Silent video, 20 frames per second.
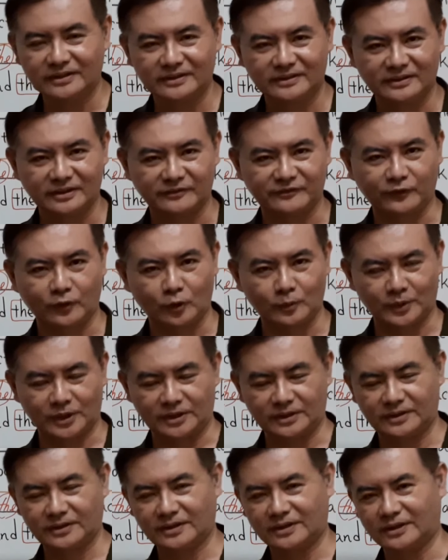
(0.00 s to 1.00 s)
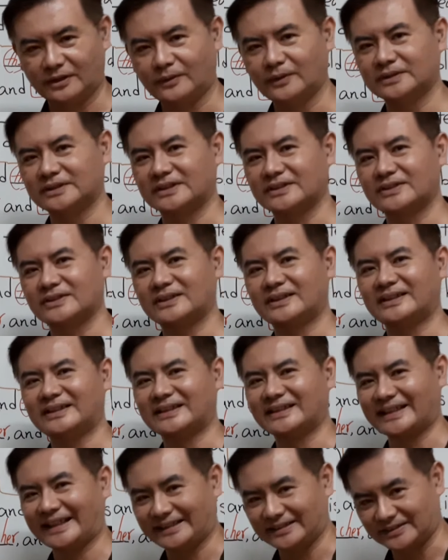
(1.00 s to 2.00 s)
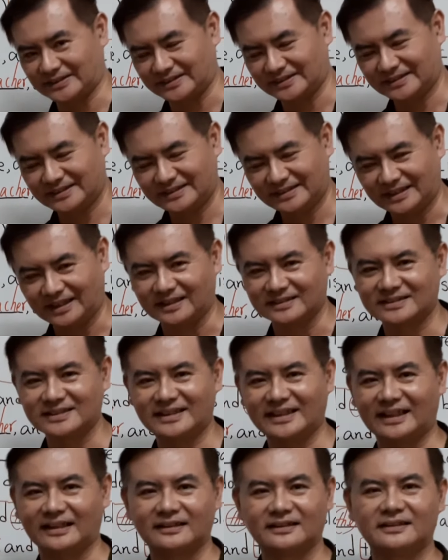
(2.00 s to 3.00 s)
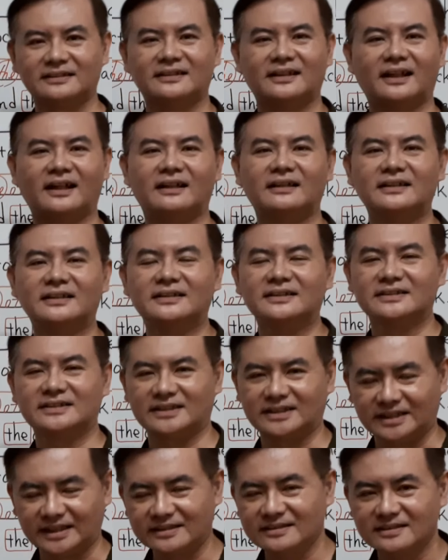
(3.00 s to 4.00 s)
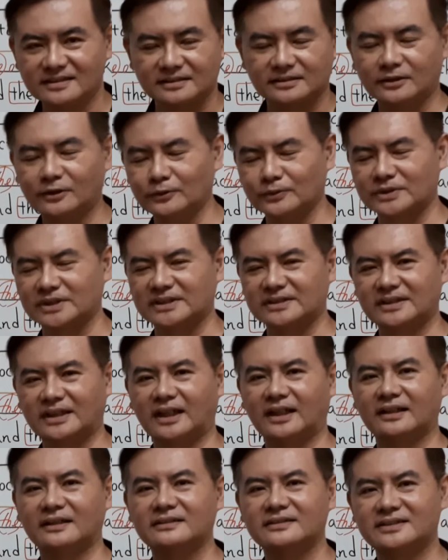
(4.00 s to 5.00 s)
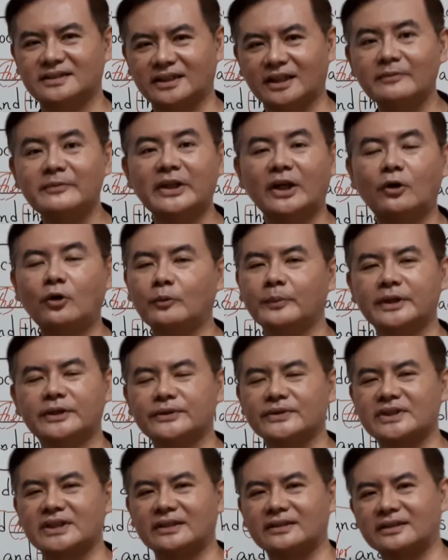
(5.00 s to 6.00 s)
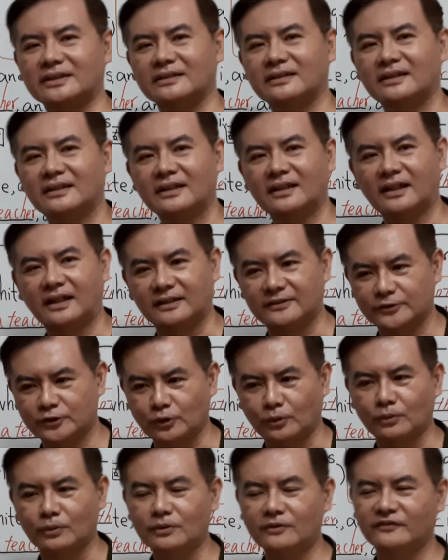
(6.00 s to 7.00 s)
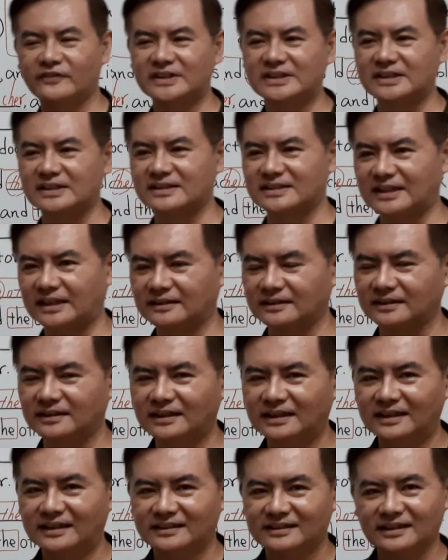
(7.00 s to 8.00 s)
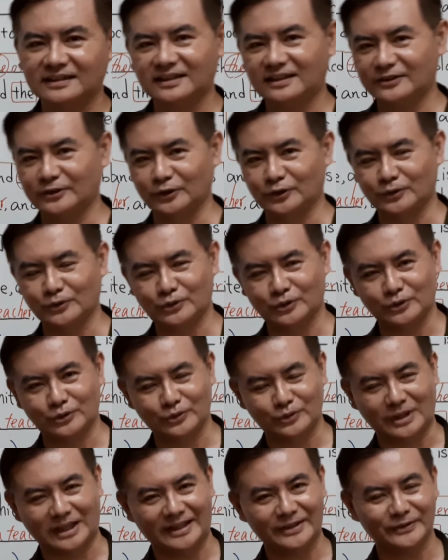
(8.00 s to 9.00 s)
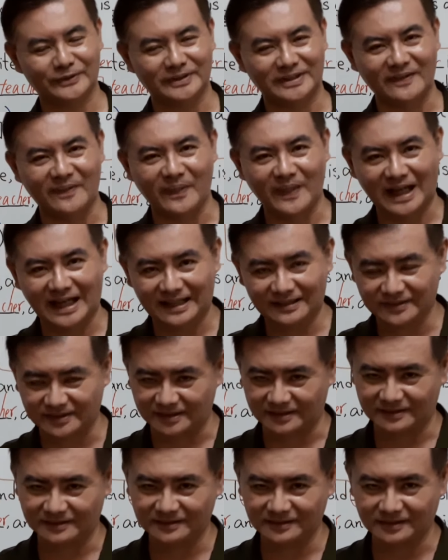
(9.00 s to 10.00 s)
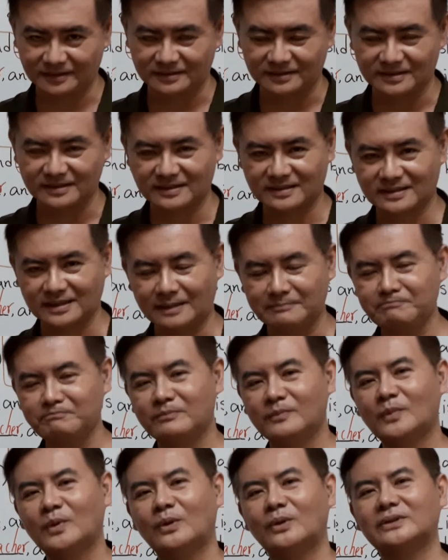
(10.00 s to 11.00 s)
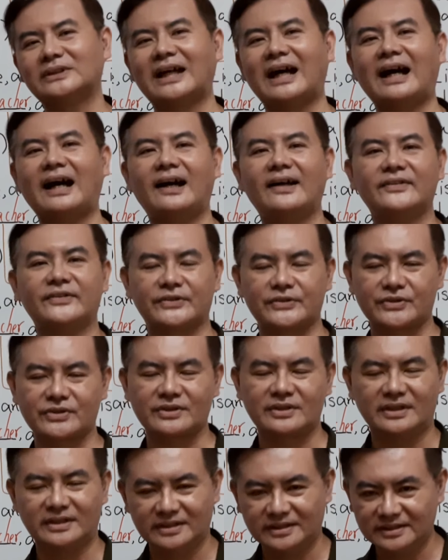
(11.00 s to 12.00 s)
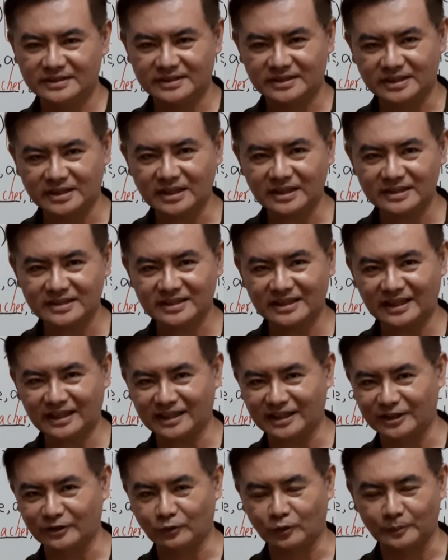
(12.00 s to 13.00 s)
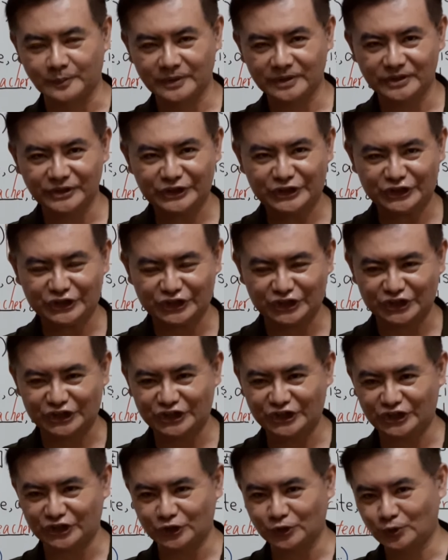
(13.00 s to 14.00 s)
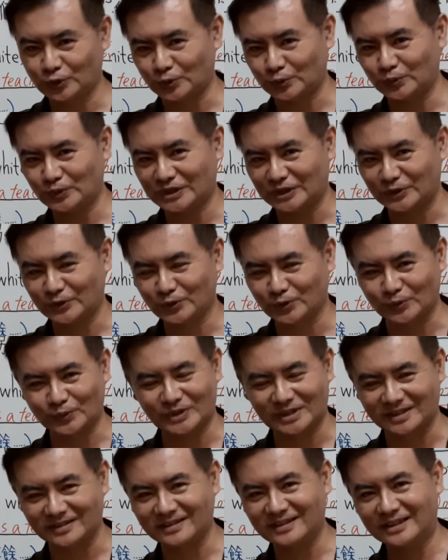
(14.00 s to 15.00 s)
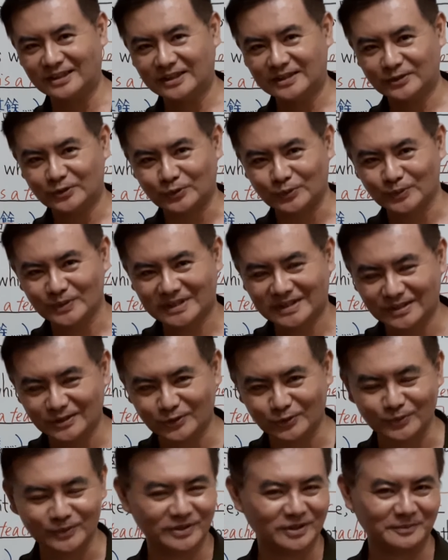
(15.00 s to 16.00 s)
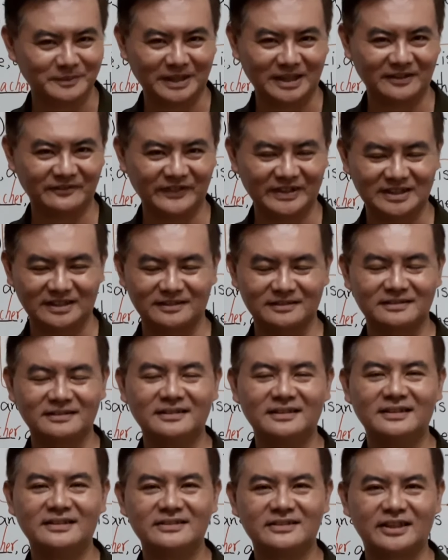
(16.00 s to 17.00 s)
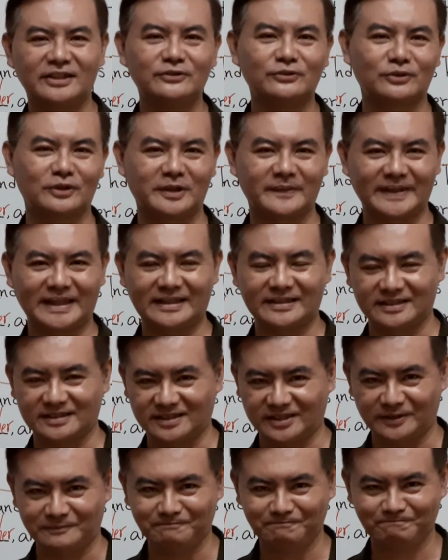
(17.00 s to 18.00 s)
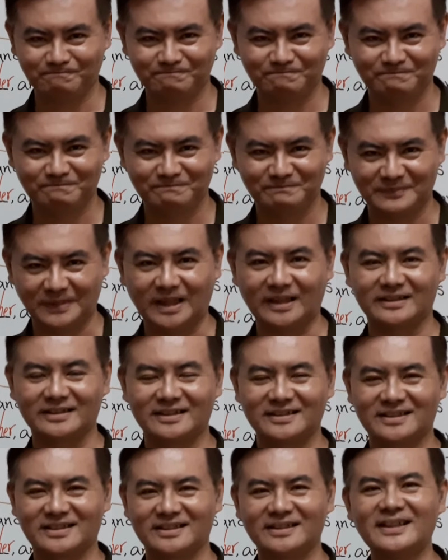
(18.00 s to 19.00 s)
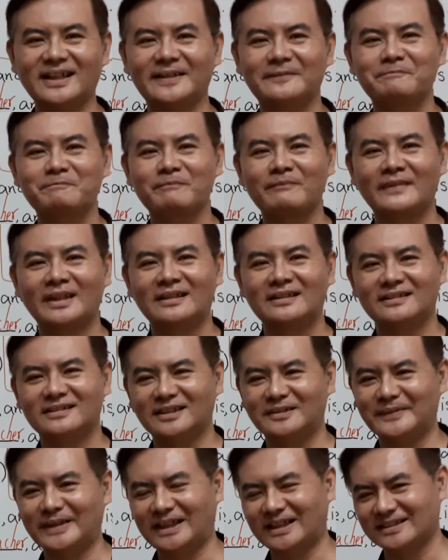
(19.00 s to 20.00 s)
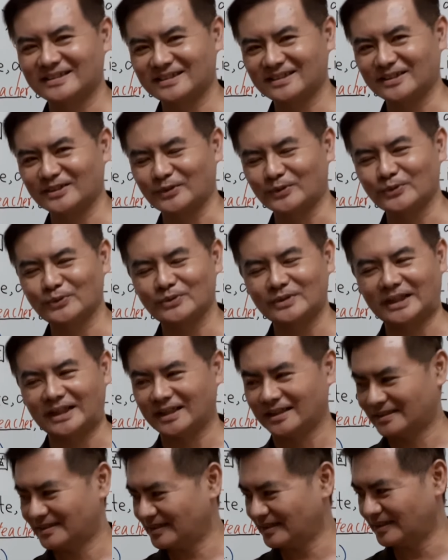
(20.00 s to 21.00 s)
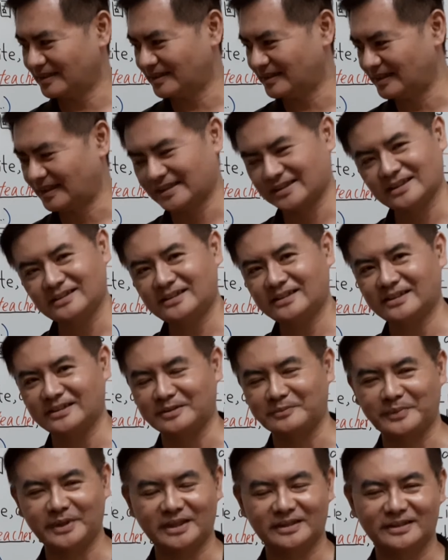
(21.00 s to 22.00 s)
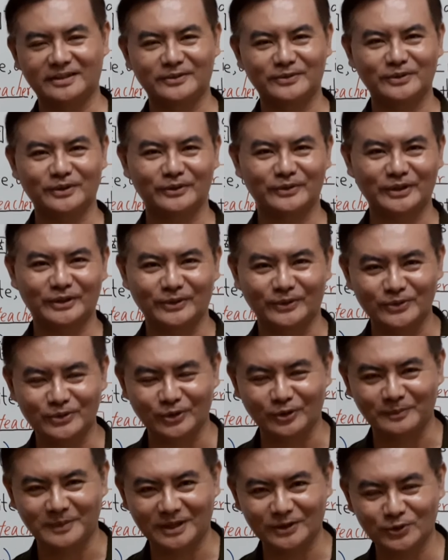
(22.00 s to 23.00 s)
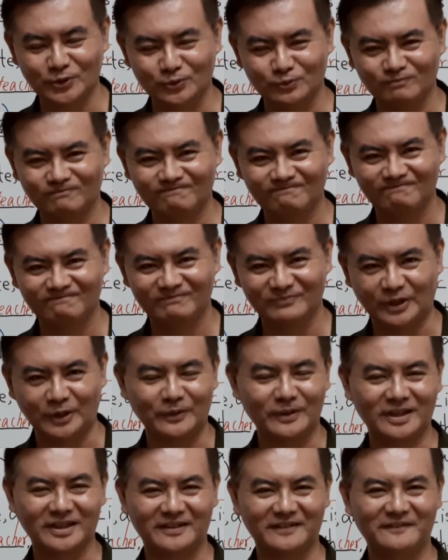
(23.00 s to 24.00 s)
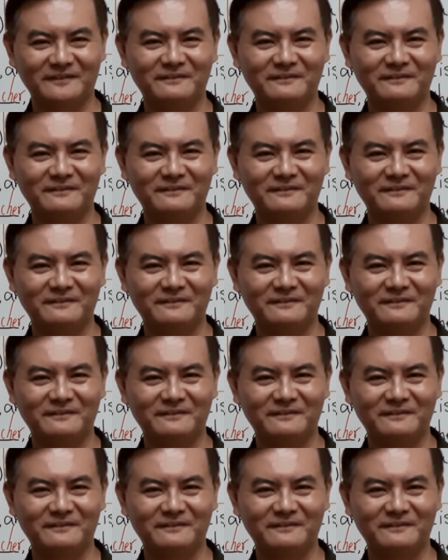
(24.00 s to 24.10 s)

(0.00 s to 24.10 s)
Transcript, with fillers: the former，或者是 the later 啊，这两个啊，前者后者啊，前面后面都限定啊，总共分成三个。那当然有同学说还有 another 以及 some 或者 others。接下来我们一级一级逐层逐层逐次逐次把它非常清楚的把它理清啊，也期待。那么这个同啊，这个啊，今天的影片呢，如果对同学有帮助，别忘了